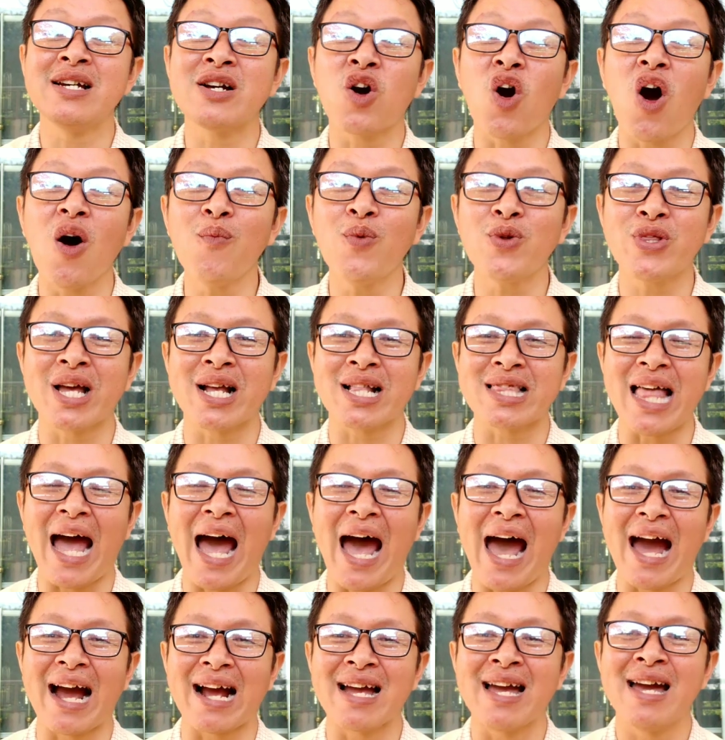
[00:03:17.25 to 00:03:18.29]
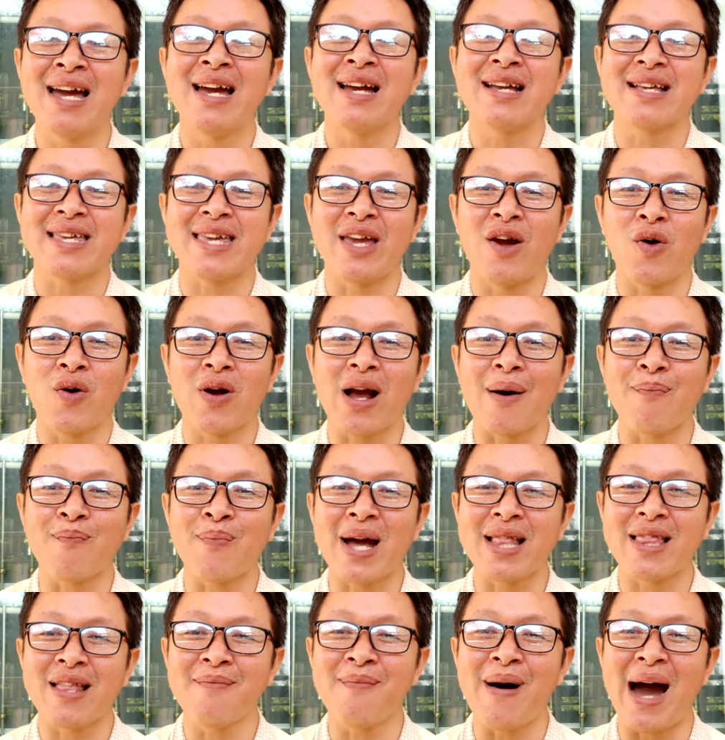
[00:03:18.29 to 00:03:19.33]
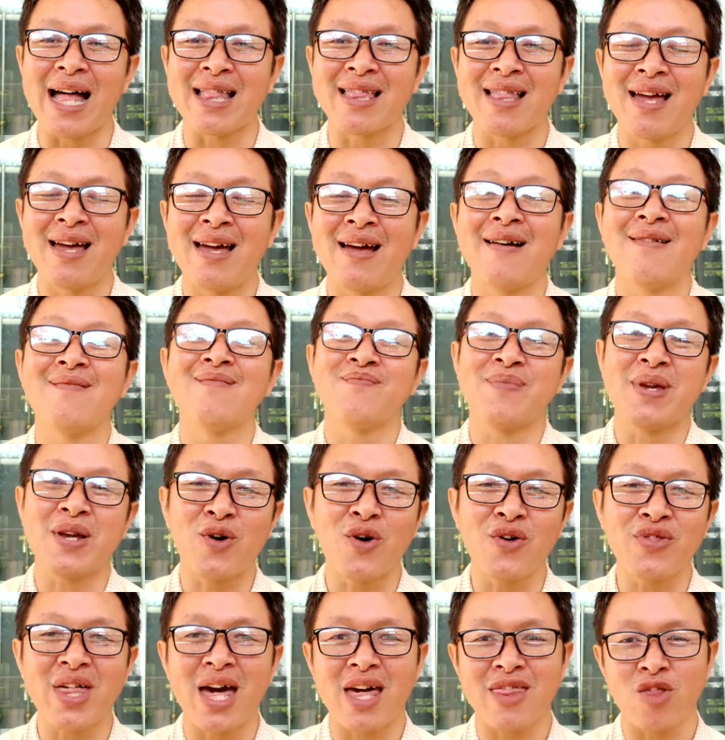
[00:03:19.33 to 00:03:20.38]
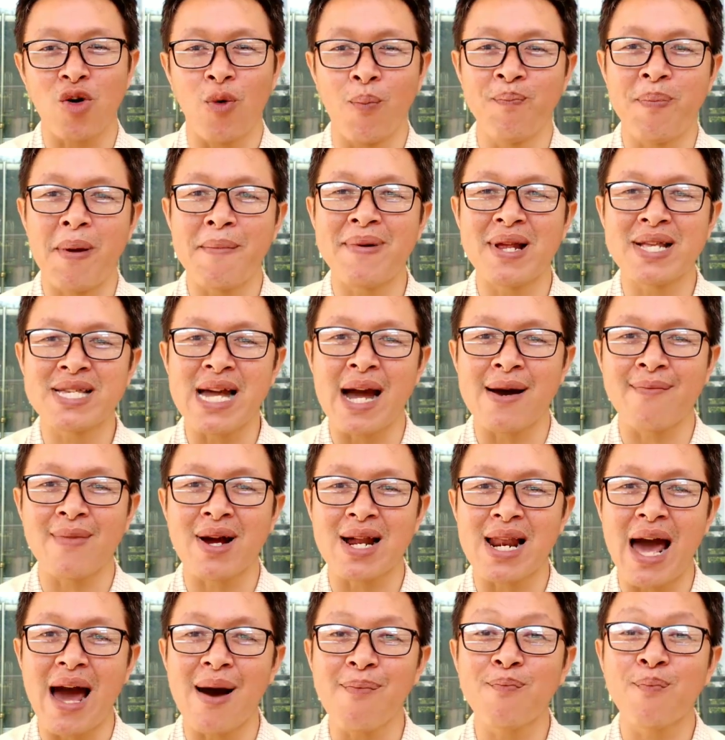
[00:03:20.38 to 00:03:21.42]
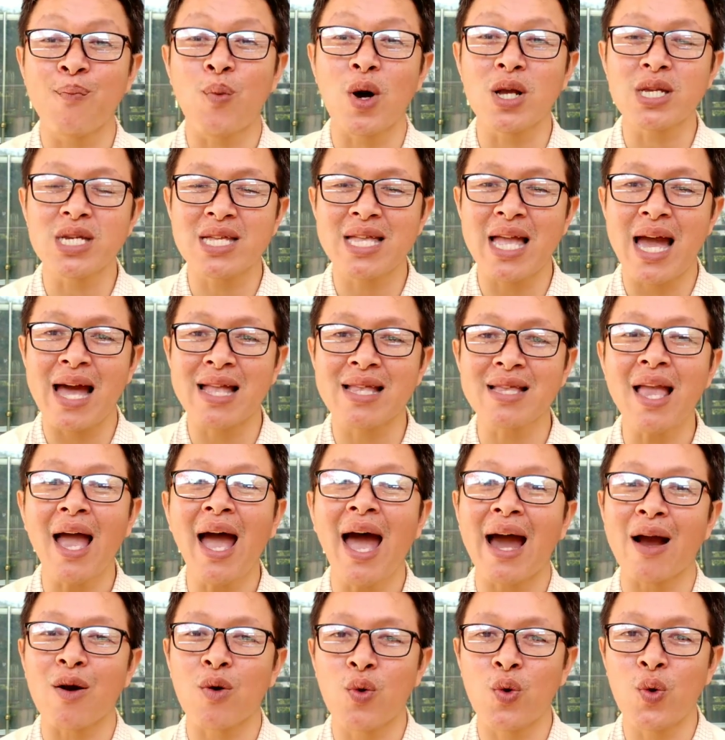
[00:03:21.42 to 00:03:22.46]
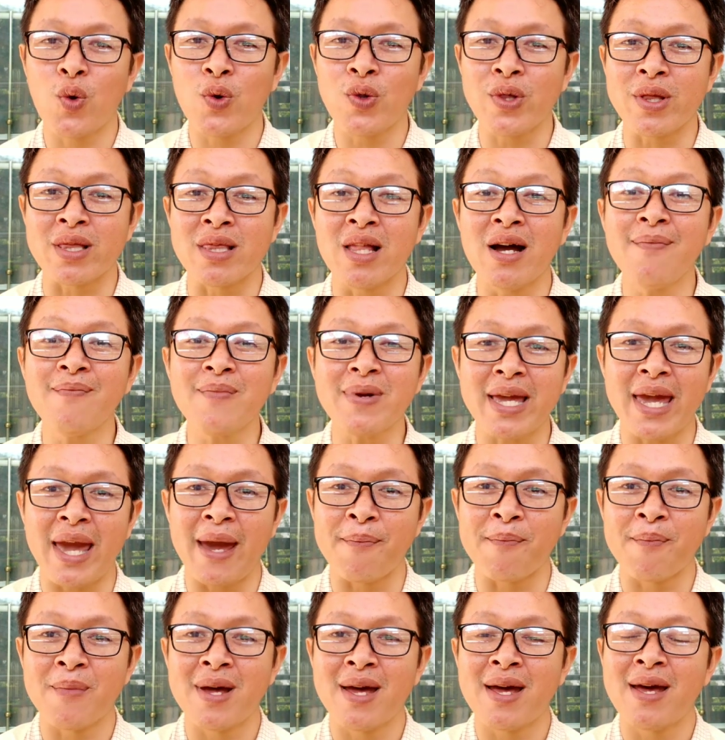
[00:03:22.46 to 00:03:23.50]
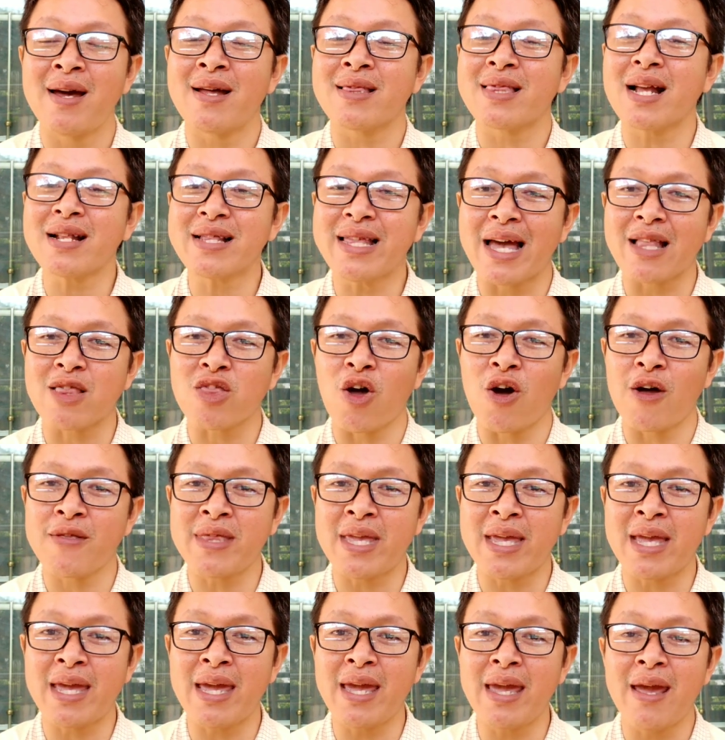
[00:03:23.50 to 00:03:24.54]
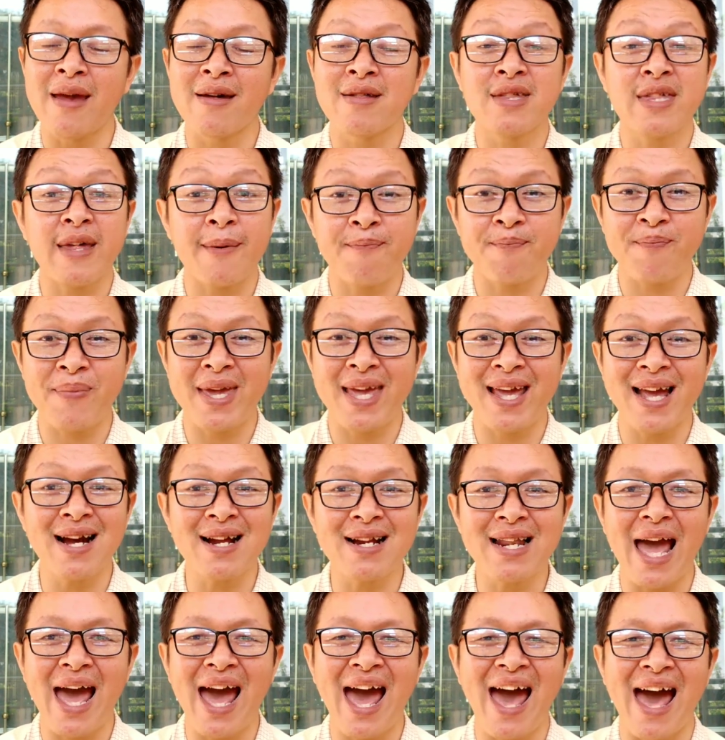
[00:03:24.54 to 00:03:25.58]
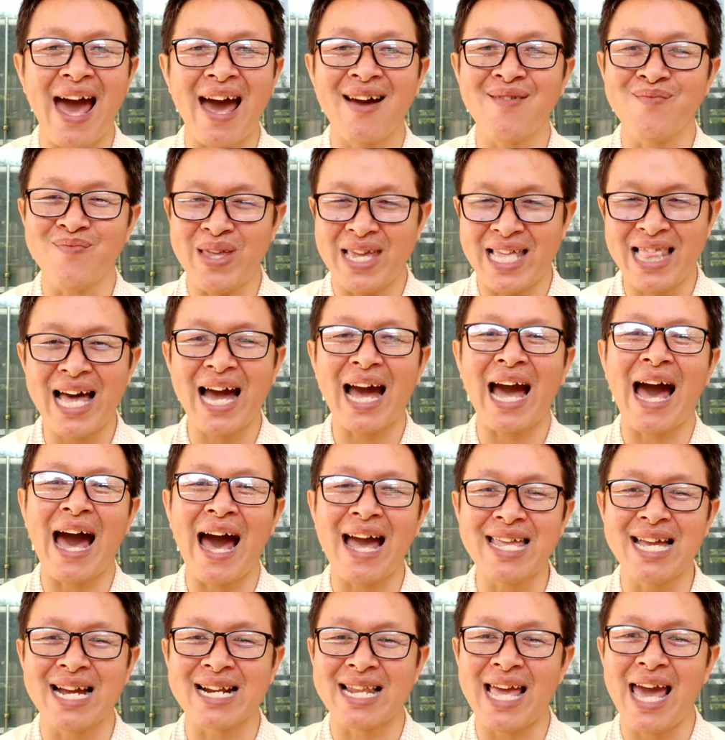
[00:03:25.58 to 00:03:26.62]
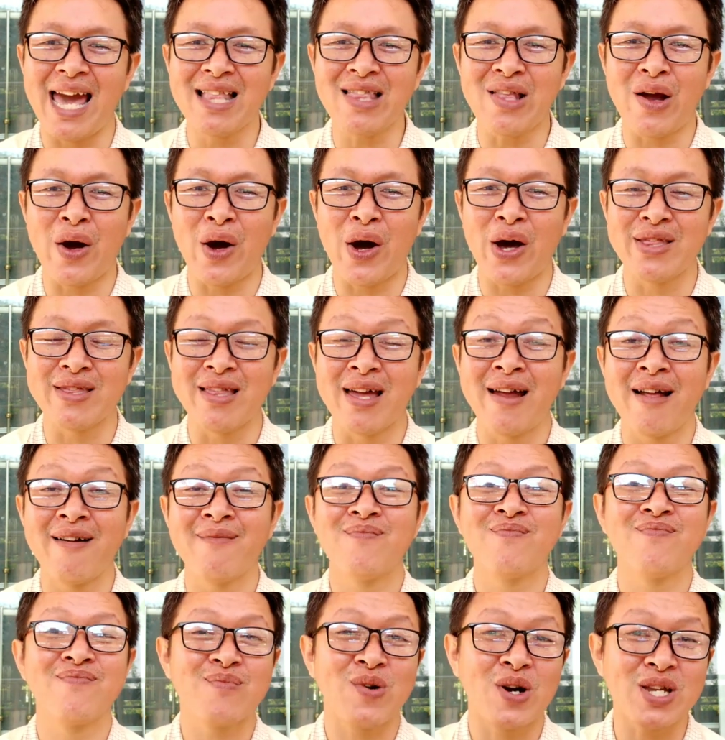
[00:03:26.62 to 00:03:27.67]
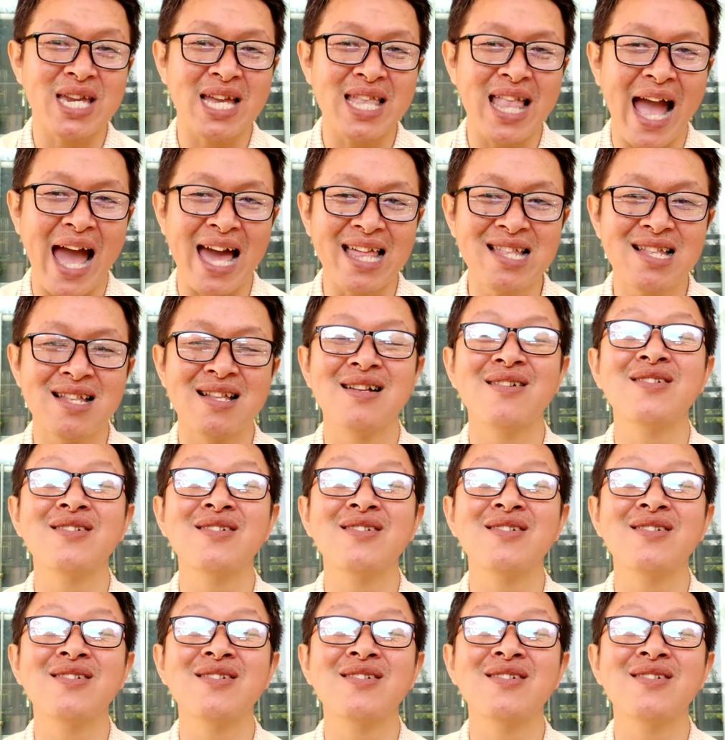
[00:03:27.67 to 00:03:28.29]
รือข้อมูลต่างๆเกี่ยวกับพันธบัตรมีคนสะสมเป็นประจำครับเพราะฉะนั้นถ้าหากคุณเริ่มเก็บตั้งแต่ตอนนี้10ปีข้างหน้ามีราคาอย่างแน่นอนเพราะฉะนั้น